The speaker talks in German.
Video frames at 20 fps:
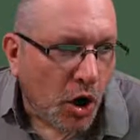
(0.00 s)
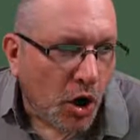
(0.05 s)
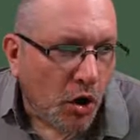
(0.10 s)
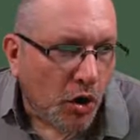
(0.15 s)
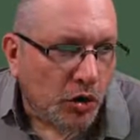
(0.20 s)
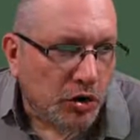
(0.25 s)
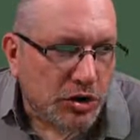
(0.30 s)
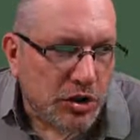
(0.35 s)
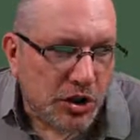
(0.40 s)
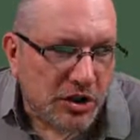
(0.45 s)

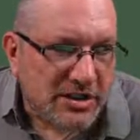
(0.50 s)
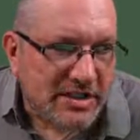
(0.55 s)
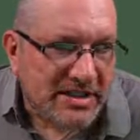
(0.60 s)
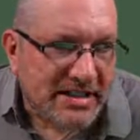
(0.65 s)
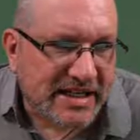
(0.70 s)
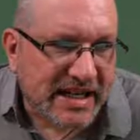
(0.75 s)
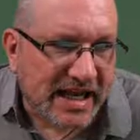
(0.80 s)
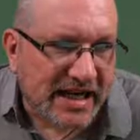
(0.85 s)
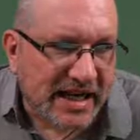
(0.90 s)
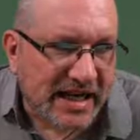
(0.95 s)
und schlossen
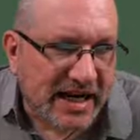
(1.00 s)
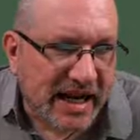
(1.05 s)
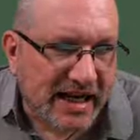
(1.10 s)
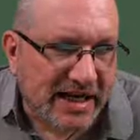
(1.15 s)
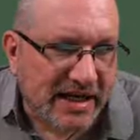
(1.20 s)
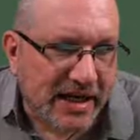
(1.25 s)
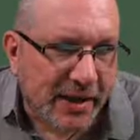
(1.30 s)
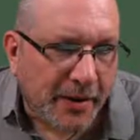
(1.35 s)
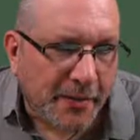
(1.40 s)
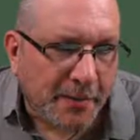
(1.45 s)
sich
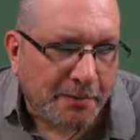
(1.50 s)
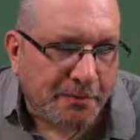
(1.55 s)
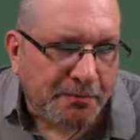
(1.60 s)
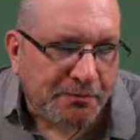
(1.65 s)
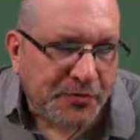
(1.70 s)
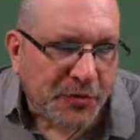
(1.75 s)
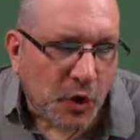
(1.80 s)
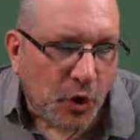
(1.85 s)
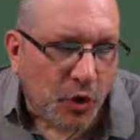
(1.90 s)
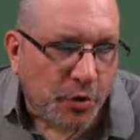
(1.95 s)
aneinander,
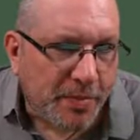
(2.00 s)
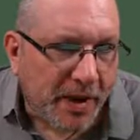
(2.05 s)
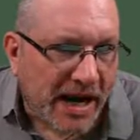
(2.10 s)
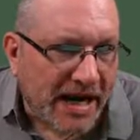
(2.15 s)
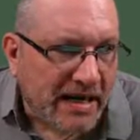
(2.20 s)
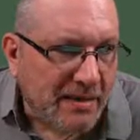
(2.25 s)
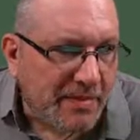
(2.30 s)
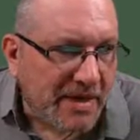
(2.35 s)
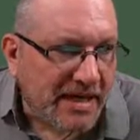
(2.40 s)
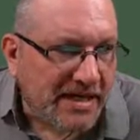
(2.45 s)
und
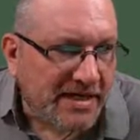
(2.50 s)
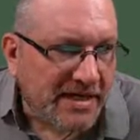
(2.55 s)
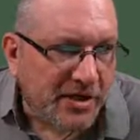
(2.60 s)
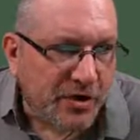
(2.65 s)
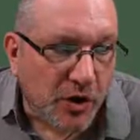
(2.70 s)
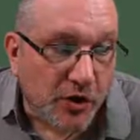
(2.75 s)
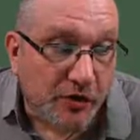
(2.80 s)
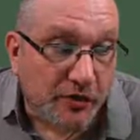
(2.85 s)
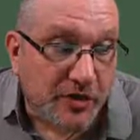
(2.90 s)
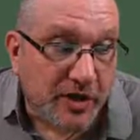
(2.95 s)
beide Mädchen
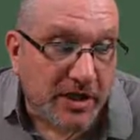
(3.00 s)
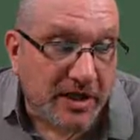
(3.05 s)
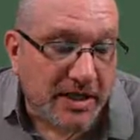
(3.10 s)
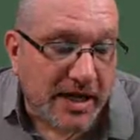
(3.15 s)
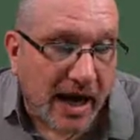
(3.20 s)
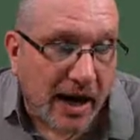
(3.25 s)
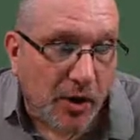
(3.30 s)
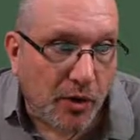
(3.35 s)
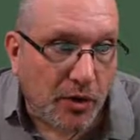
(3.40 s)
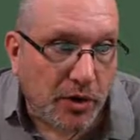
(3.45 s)
öffneten die
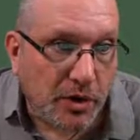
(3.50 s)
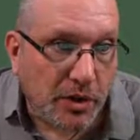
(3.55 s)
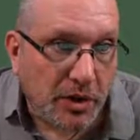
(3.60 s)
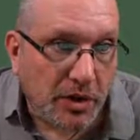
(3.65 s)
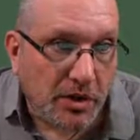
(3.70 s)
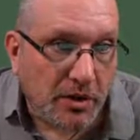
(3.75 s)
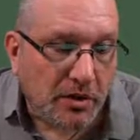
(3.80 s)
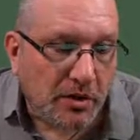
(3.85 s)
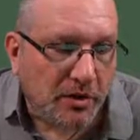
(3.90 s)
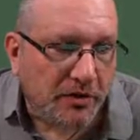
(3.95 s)
Augen
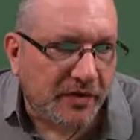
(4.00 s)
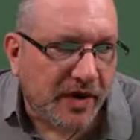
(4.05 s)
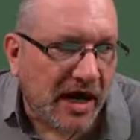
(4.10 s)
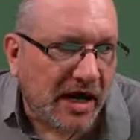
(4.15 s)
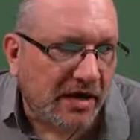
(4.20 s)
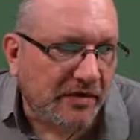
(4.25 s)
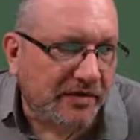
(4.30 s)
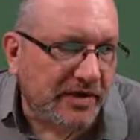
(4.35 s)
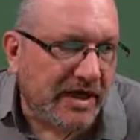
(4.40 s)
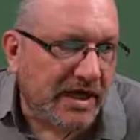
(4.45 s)
und
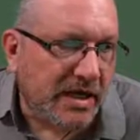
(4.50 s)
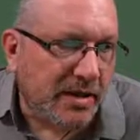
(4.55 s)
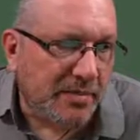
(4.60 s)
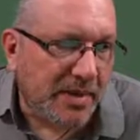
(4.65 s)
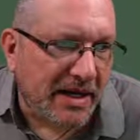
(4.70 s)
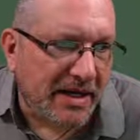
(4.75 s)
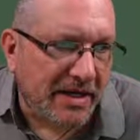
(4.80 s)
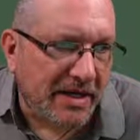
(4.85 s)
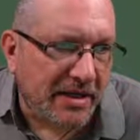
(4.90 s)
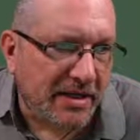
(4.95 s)
waren wieder
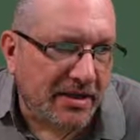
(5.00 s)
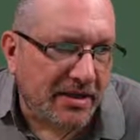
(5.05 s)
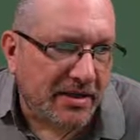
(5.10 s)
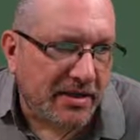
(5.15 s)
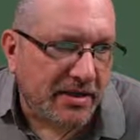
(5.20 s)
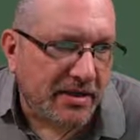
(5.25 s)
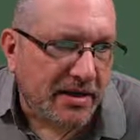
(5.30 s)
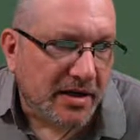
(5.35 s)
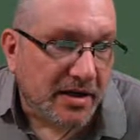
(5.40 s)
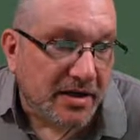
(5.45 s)
lebendig.
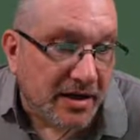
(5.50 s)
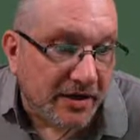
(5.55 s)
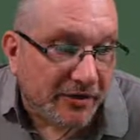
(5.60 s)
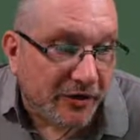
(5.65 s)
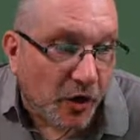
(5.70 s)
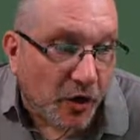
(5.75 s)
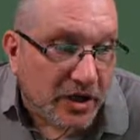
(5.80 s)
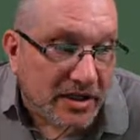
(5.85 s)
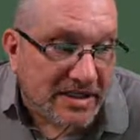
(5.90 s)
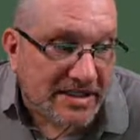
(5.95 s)
Da
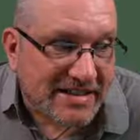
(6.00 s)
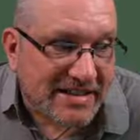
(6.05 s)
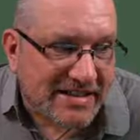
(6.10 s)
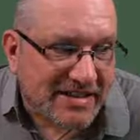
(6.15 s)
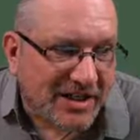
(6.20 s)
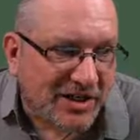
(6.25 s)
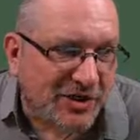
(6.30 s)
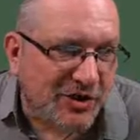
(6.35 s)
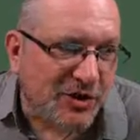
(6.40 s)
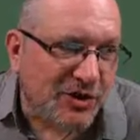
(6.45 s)
freuten sie
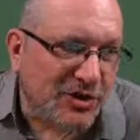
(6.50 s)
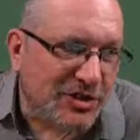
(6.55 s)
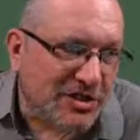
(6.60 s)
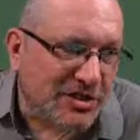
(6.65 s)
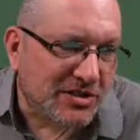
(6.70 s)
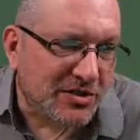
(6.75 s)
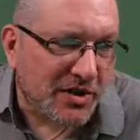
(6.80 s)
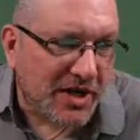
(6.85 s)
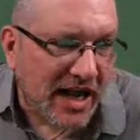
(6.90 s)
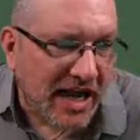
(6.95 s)
sich,
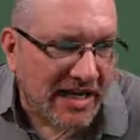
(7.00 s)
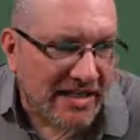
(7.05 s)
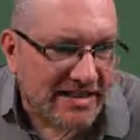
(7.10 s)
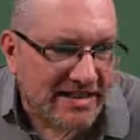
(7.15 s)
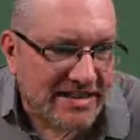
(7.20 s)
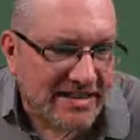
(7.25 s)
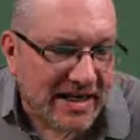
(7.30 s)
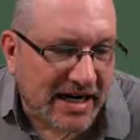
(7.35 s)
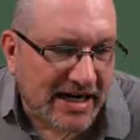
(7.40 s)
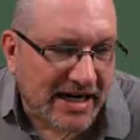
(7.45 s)
küssten und
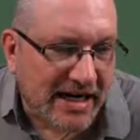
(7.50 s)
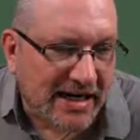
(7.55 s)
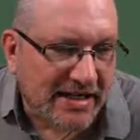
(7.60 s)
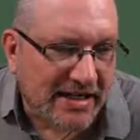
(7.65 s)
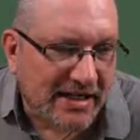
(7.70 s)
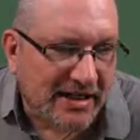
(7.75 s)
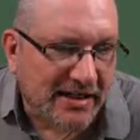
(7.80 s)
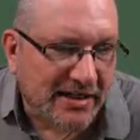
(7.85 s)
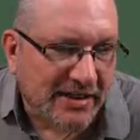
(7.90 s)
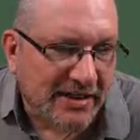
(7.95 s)
herzten
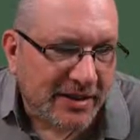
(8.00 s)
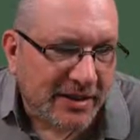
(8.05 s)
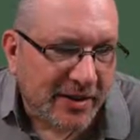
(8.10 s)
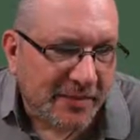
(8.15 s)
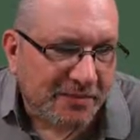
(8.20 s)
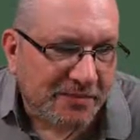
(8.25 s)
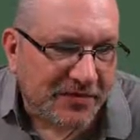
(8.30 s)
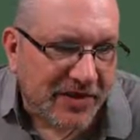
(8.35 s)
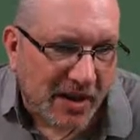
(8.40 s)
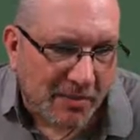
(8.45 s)
einander.
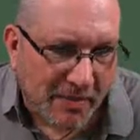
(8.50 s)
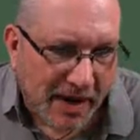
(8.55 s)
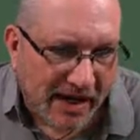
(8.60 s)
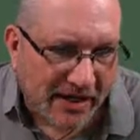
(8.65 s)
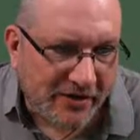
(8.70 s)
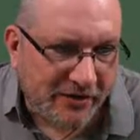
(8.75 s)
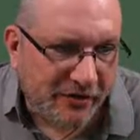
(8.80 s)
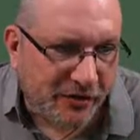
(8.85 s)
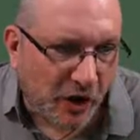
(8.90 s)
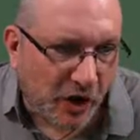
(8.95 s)
Der
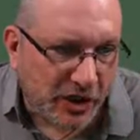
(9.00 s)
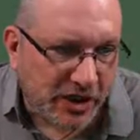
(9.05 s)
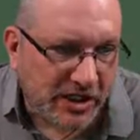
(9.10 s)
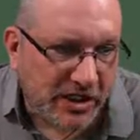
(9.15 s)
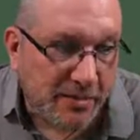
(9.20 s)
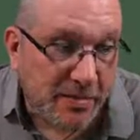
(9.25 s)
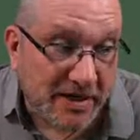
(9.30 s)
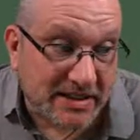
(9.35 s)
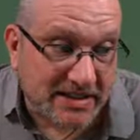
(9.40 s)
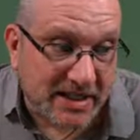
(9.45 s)
Mann forderte
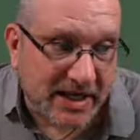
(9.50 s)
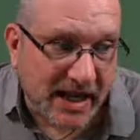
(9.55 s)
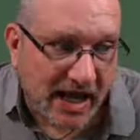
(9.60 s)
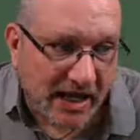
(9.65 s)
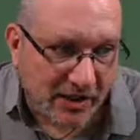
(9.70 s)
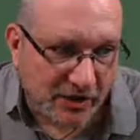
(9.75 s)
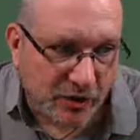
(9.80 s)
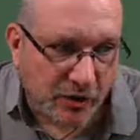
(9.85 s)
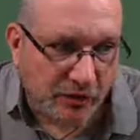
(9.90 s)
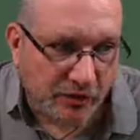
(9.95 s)
bei seiner
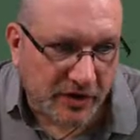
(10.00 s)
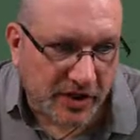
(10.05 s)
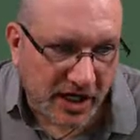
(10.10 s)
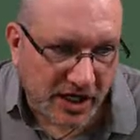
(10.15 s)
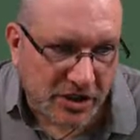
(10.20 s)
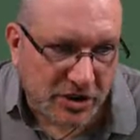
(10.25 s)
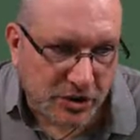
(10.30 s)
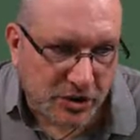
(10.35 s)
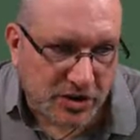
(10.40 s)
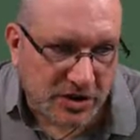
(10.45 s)
Ankunft
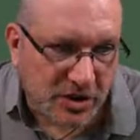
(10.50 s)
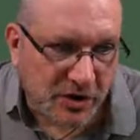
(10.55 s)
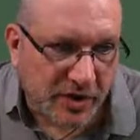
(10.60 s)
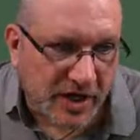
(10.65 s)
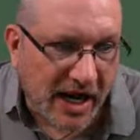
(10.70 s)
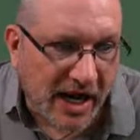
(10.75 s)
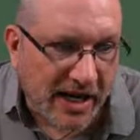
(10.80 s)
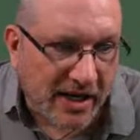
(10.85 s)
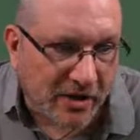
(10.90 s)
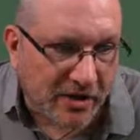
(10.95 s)
gleich Schlüssel und
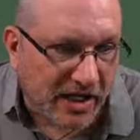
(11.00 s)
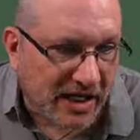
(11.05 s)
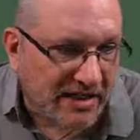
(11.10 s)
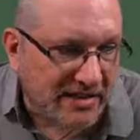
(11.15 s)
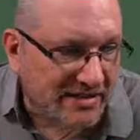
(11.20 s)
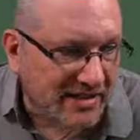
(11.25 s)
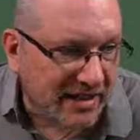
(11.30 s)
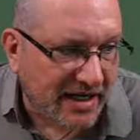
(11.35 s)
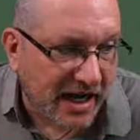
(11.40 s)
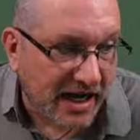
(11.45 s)
Ei, und
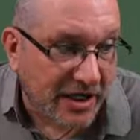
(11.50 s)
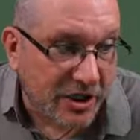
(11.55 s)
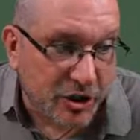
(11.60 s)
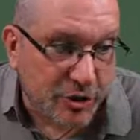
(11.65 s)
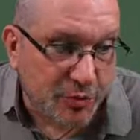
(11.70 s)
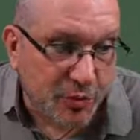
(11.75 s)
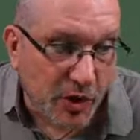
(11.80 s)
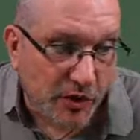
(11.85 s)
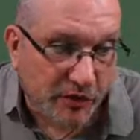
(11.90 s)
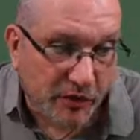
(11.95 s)
als er keine
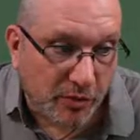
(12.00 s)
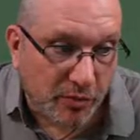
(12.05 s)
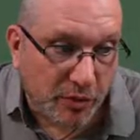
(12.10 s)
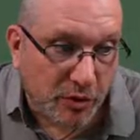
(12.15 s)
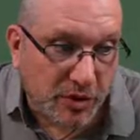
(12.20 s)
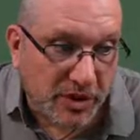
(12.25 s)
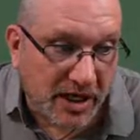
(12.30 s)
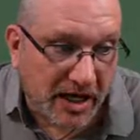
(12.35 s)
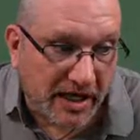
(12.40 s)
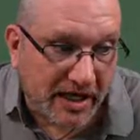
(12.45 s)
Spur von
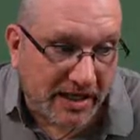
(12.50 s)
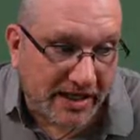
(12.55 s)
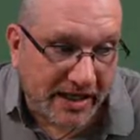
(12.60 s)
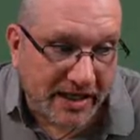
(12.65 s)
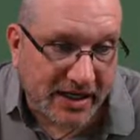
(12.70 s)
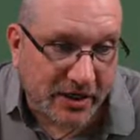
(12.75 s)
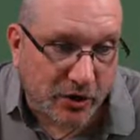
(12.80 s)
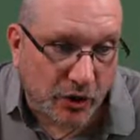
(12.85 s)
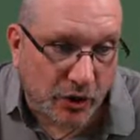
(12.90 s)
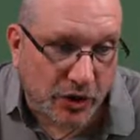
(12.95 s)
Blut daran
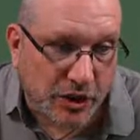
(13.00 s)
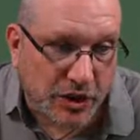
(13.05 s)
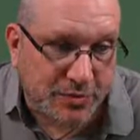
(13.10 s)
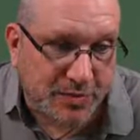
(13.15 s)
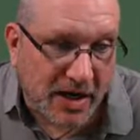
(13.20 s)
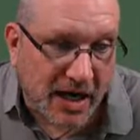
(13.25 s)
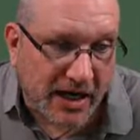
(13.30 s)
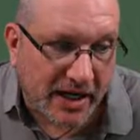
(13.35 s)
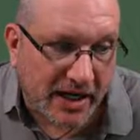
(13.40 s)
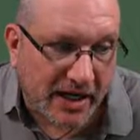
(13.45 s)
entdecken konnte,
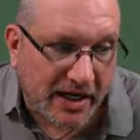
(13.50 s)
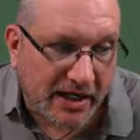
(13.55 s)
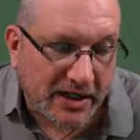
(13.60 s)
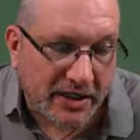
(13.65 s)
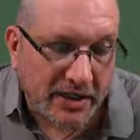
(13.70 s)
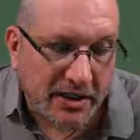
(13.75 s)
sprach er,